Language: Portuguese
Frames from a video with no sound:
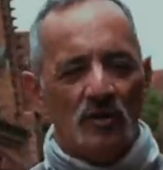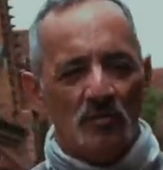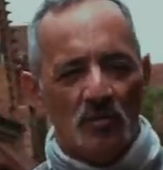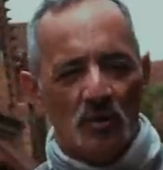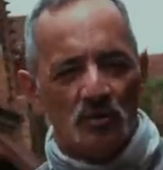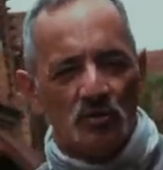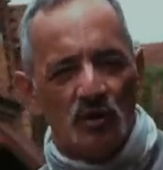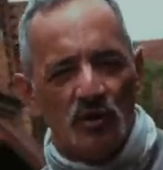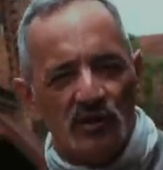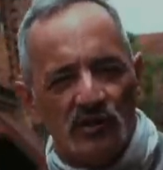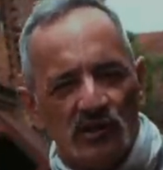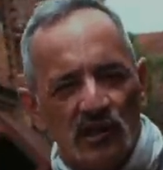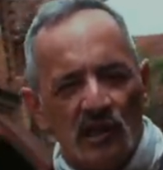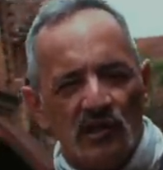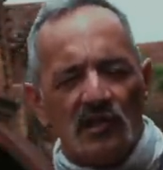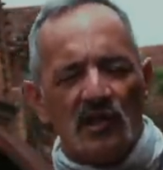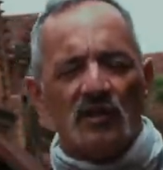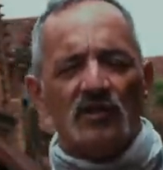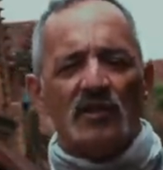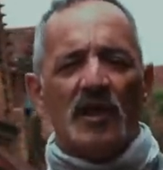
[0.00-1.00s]
motor
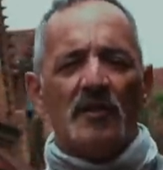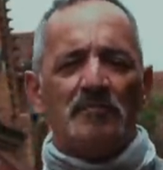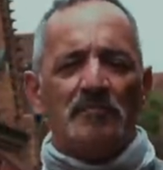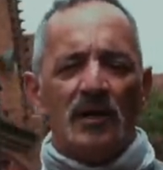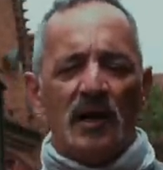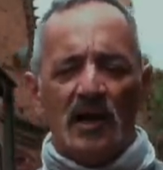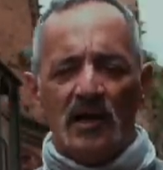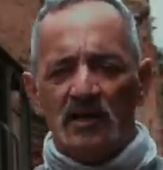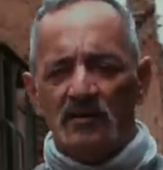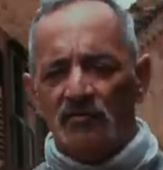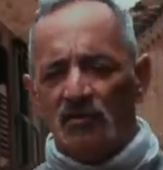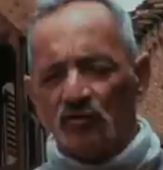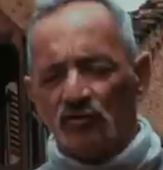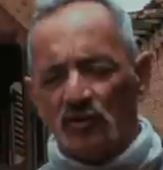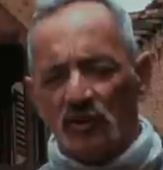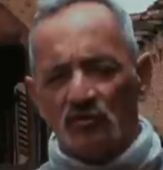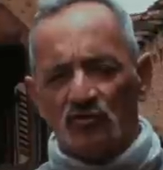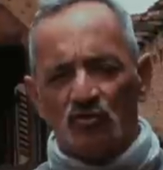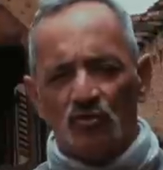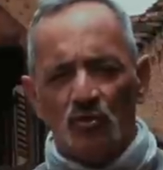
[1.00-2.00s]
esquentando na perna e
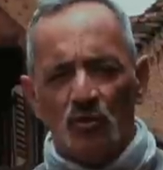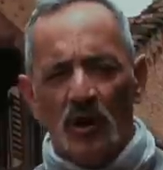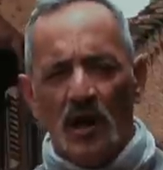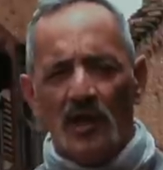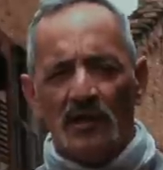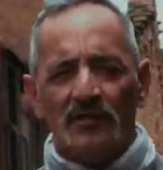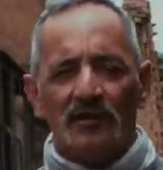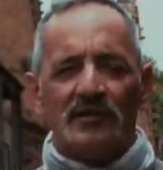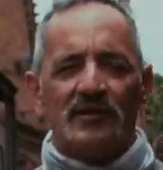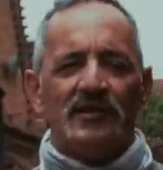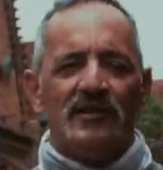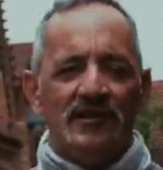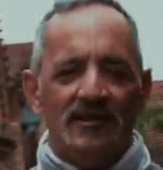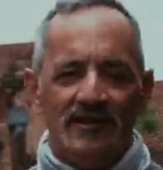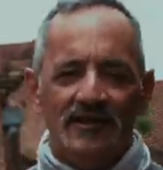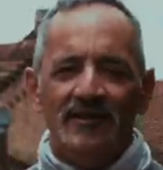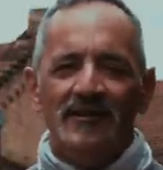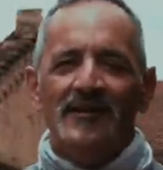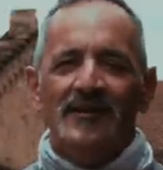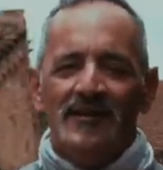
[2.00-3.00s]
você suado aqui,
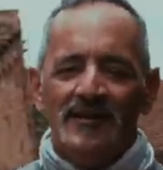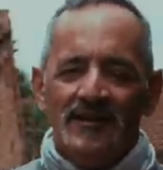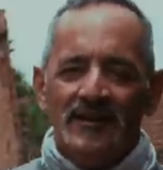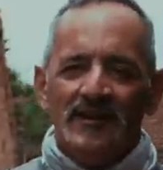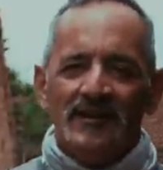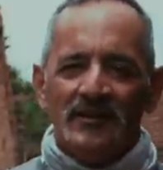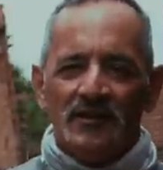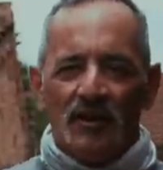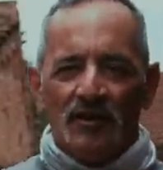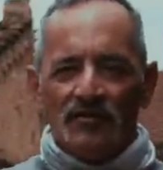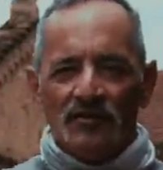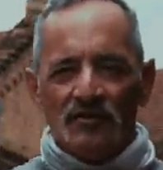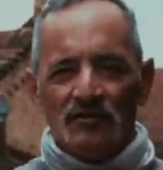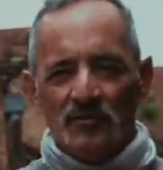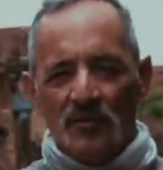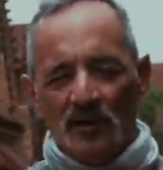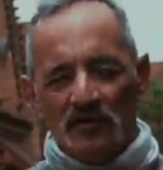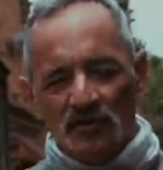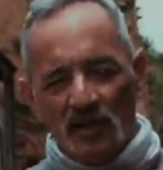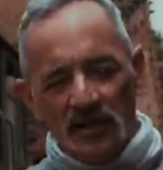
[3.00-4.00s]
então, às vezes,
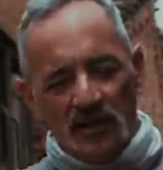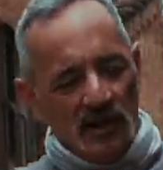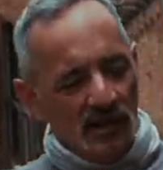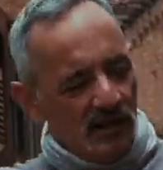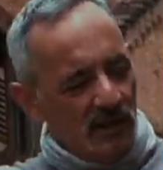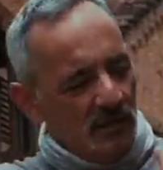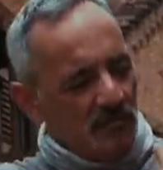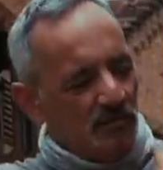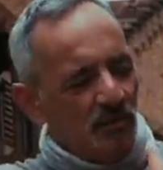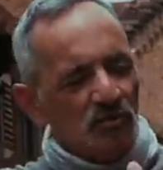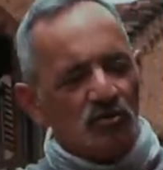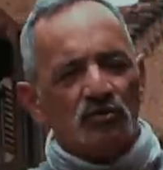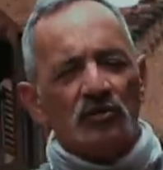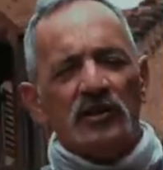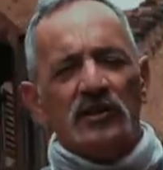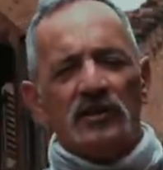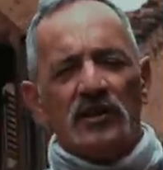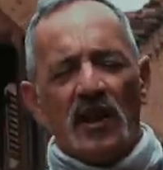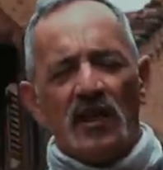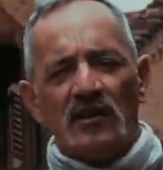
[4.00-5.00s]
uma jaqueta que possui
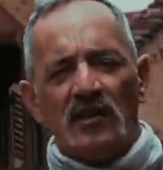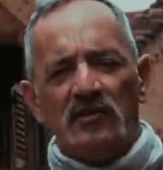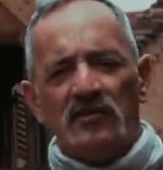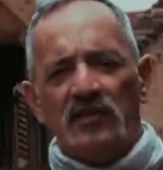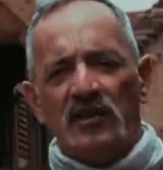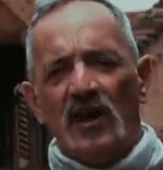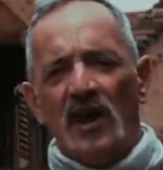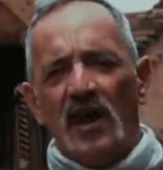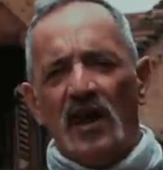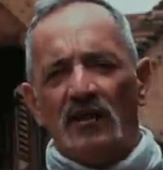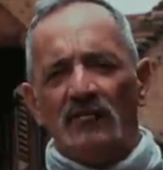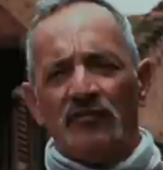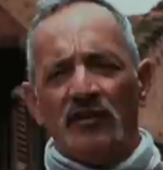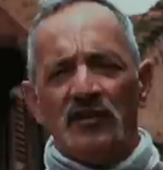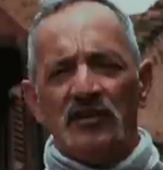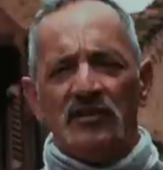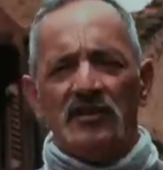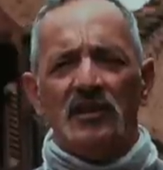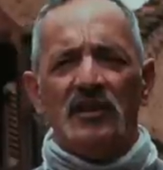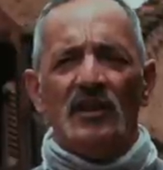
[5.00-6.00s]
entrada de ar,
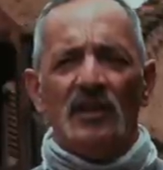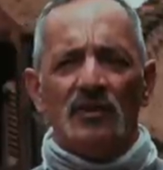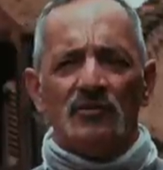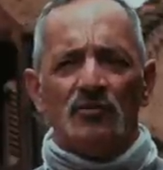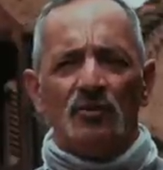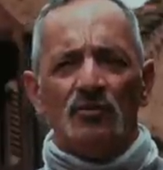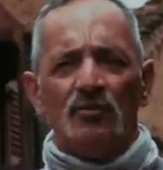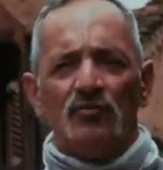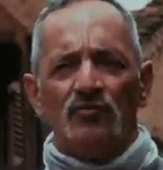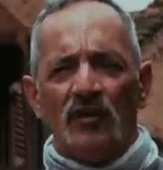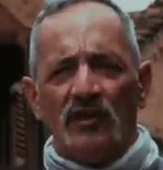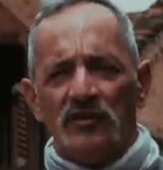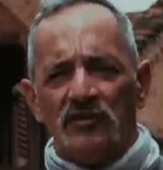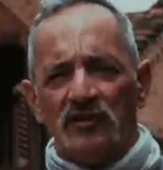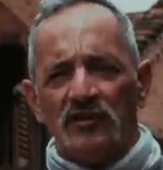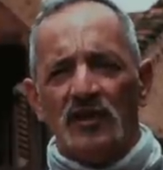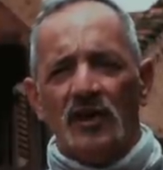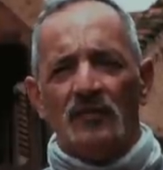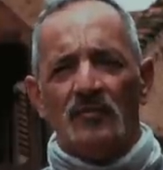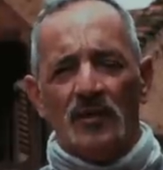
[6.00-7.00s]
ventila, tudo vai te
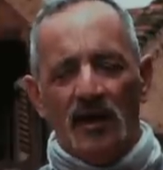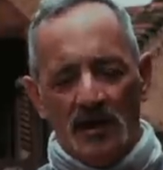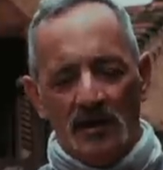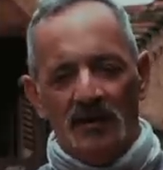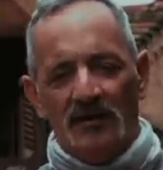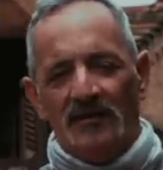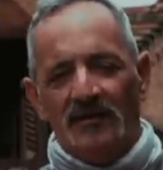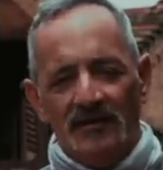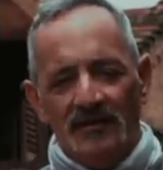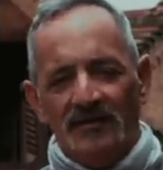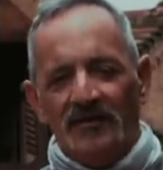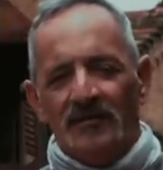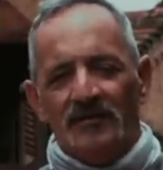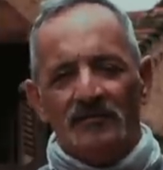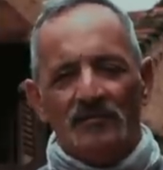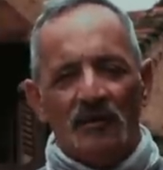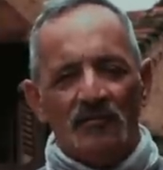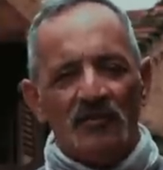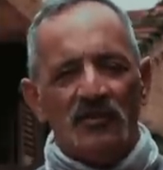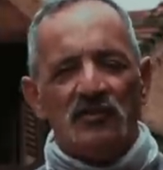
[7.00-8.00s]
dar uma,
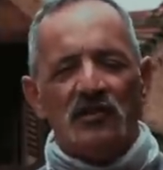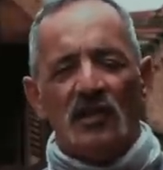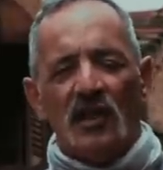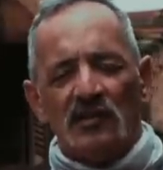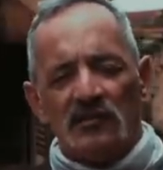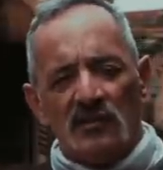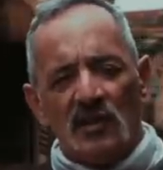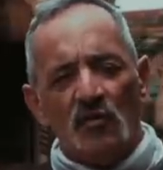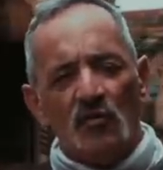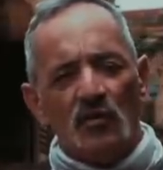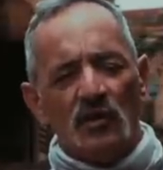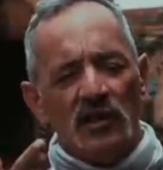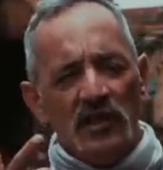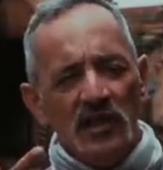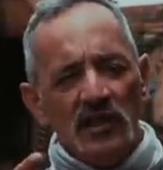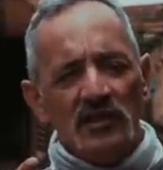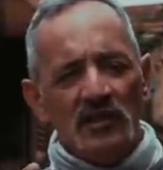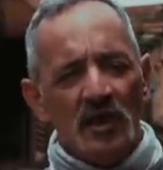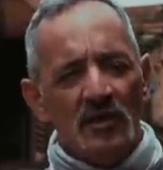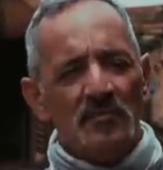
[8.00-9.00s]
uma ventilação
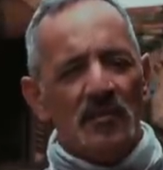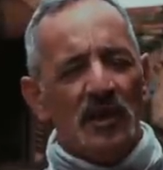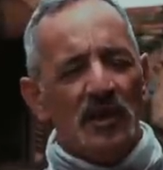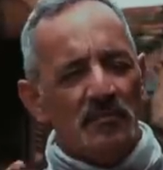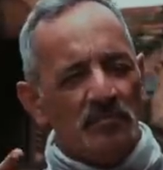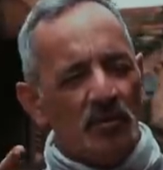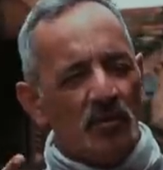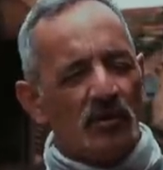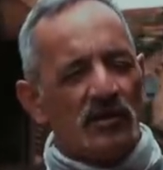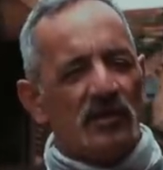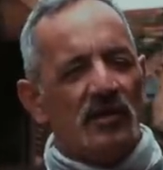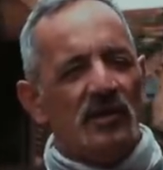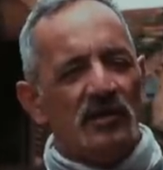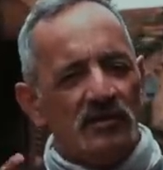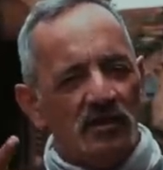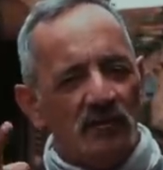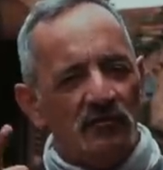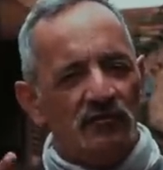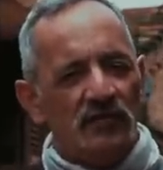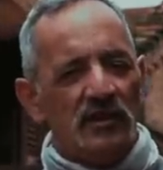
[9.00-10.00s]
e também importante,
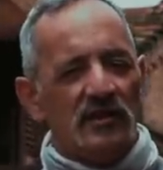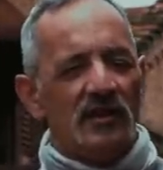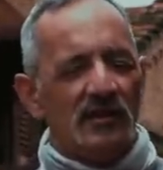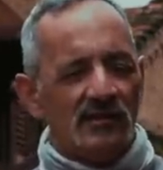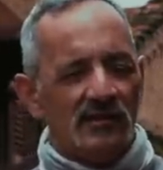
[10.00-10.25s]
evita